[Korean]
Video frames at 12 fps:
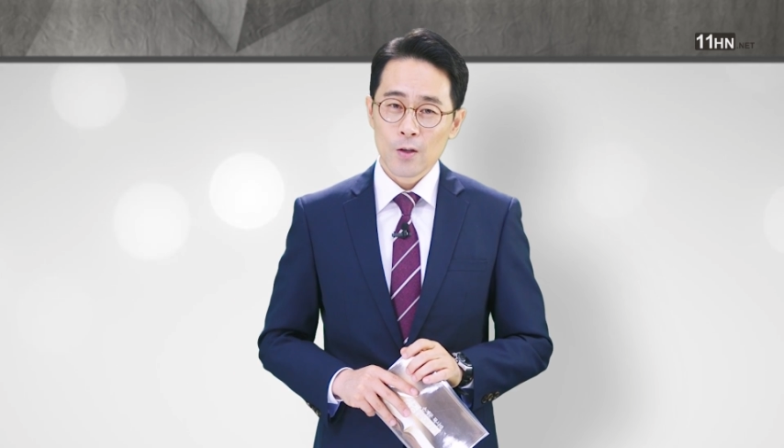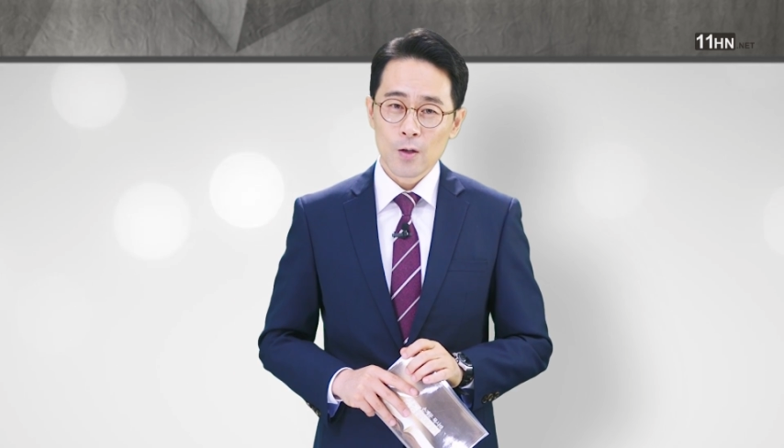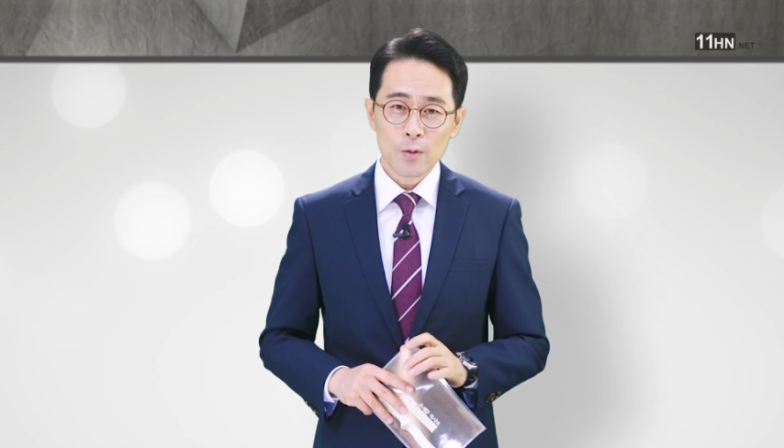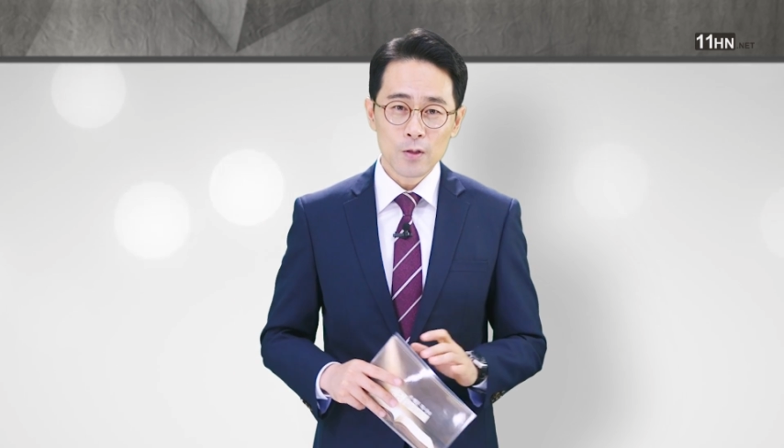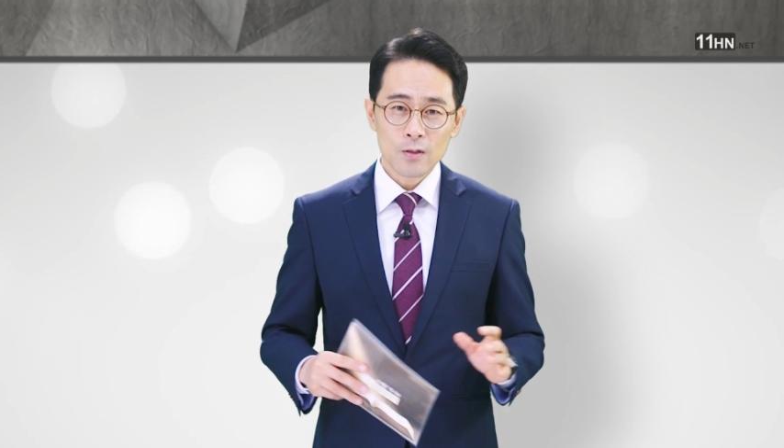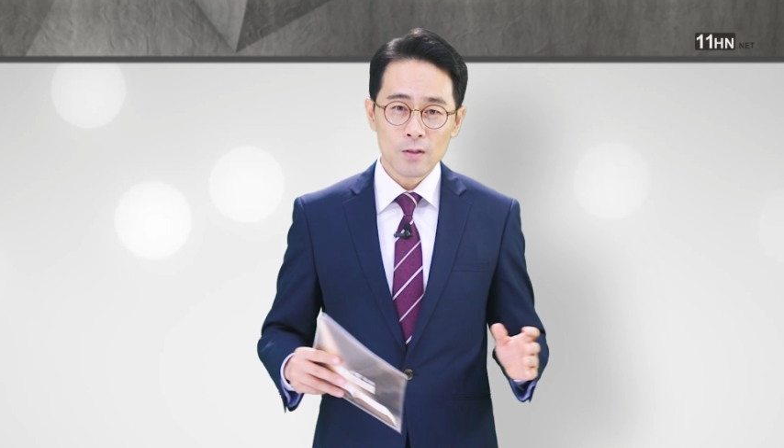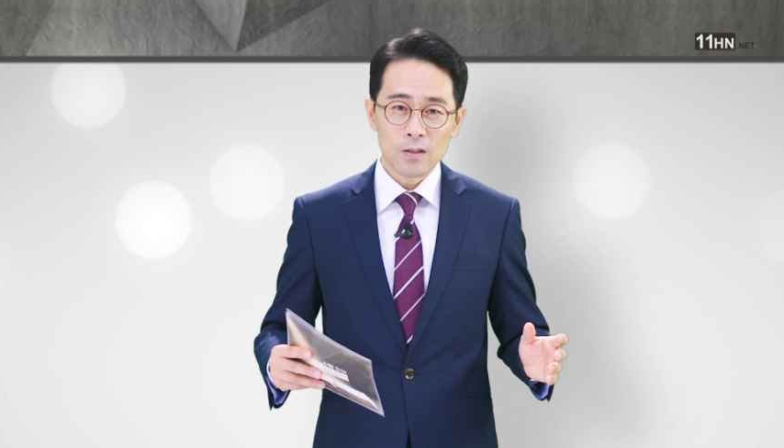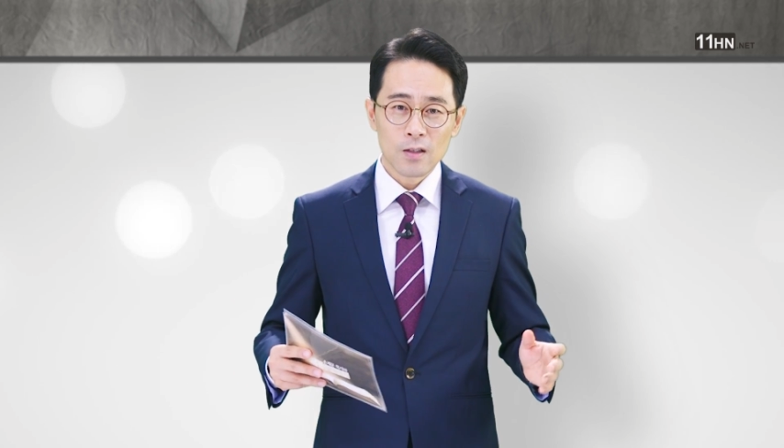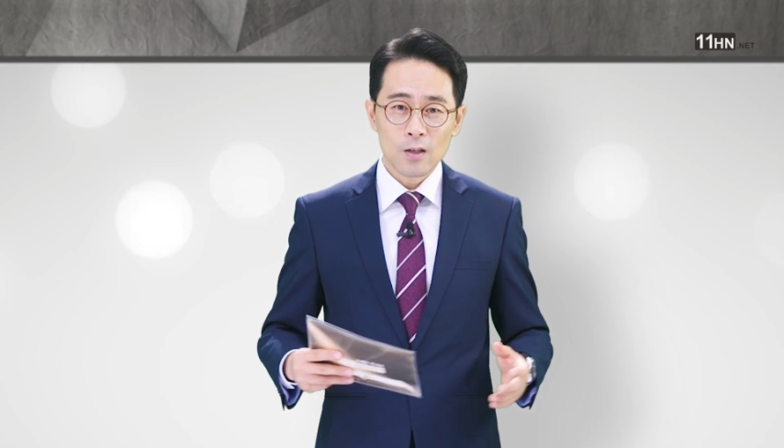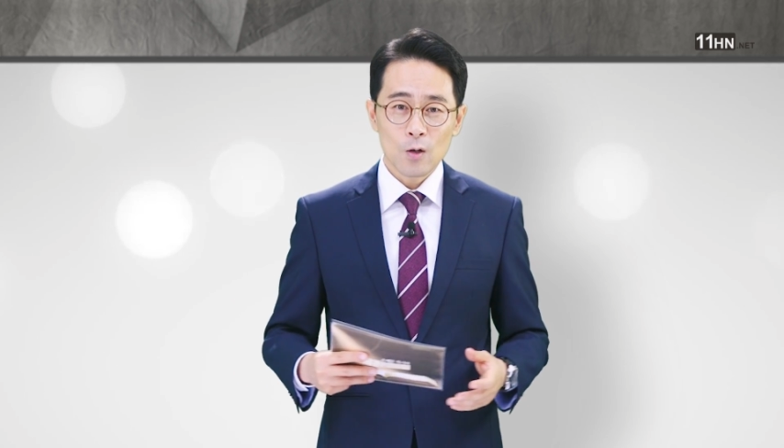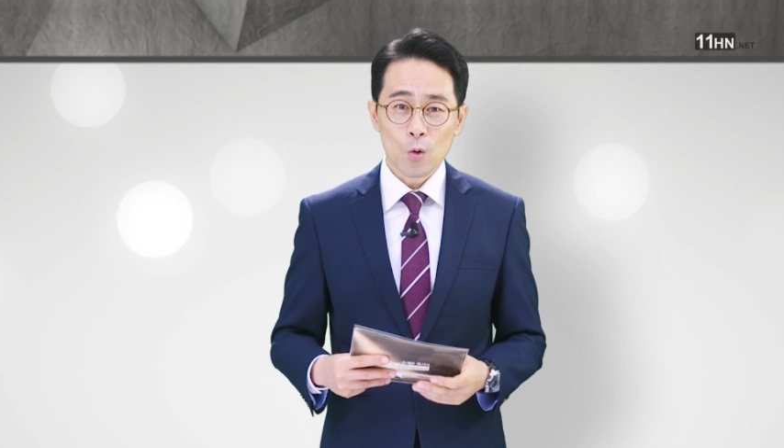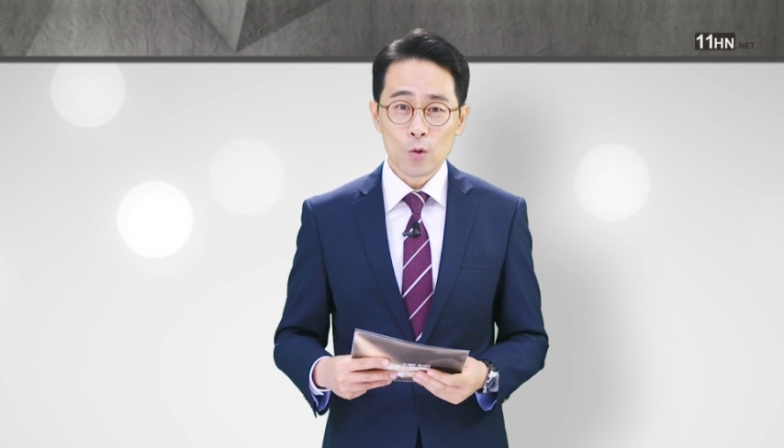여러분,
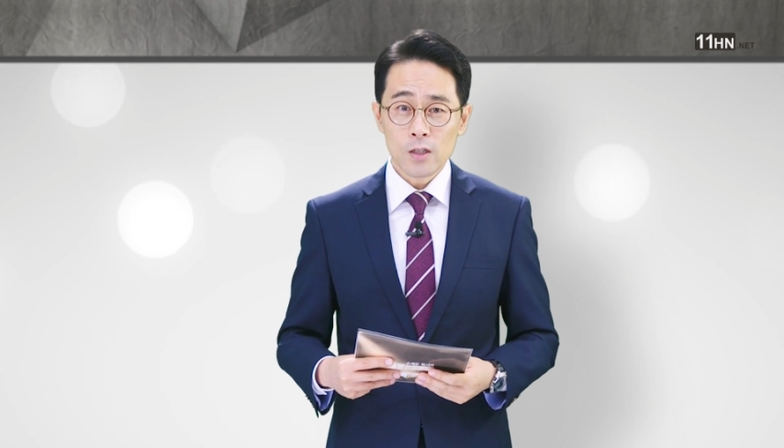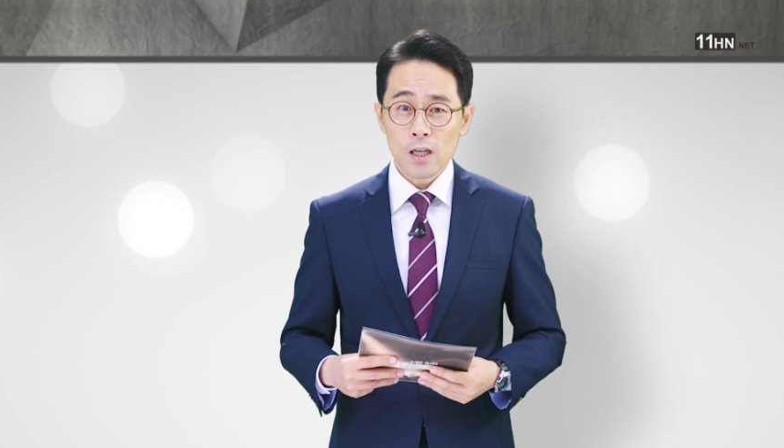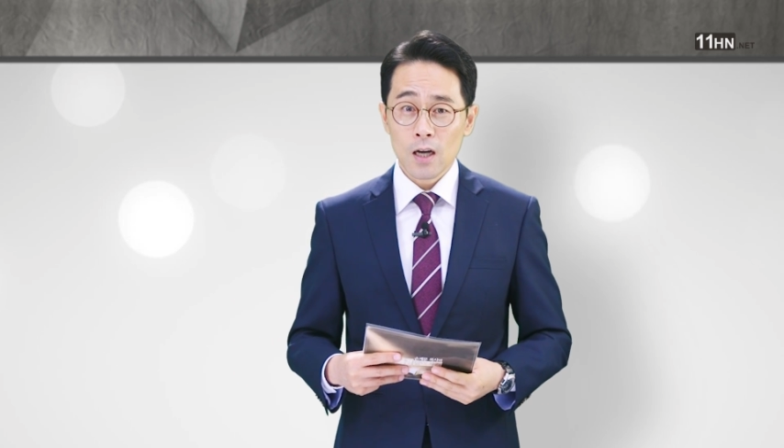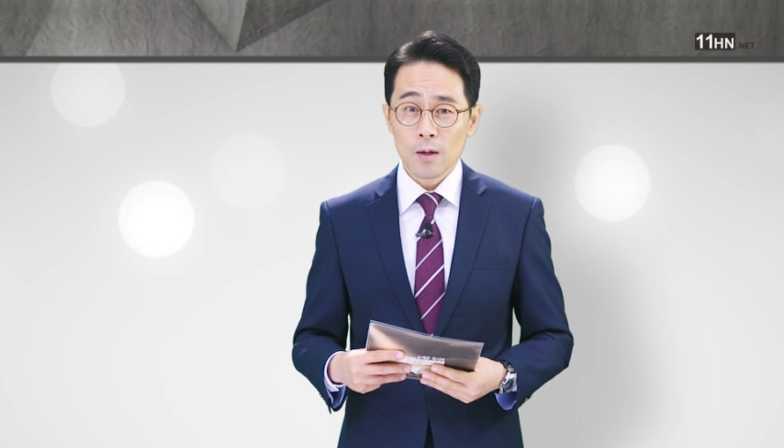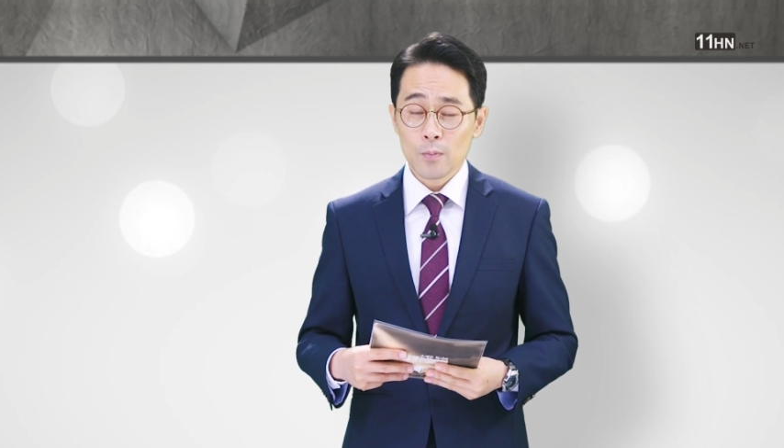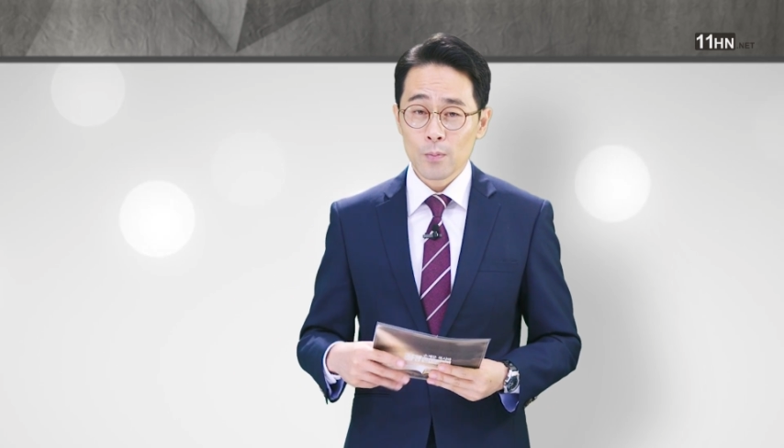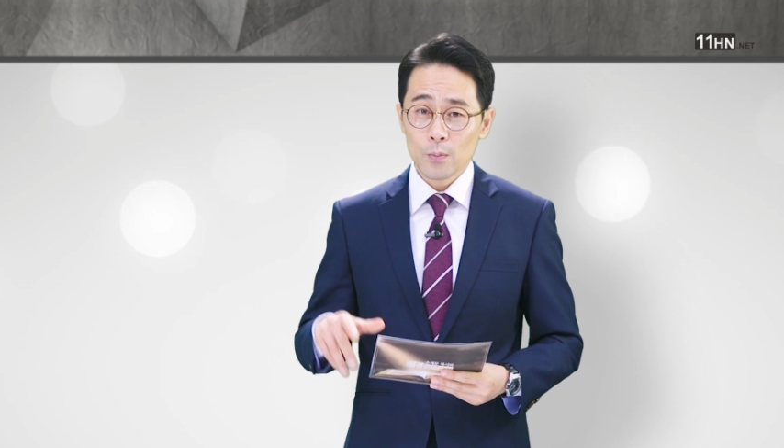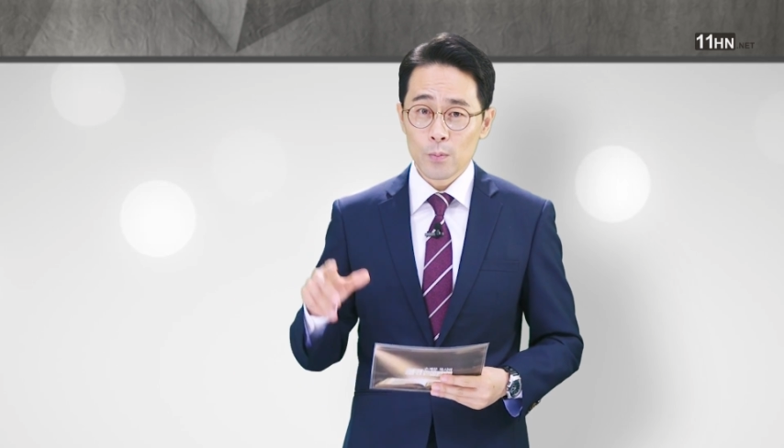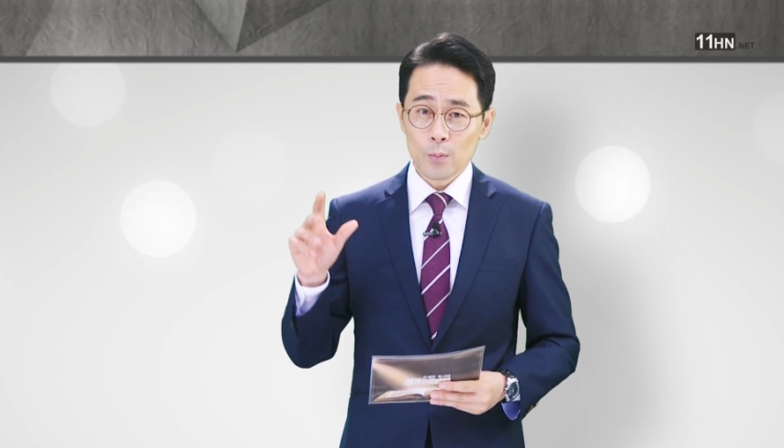오늘 제가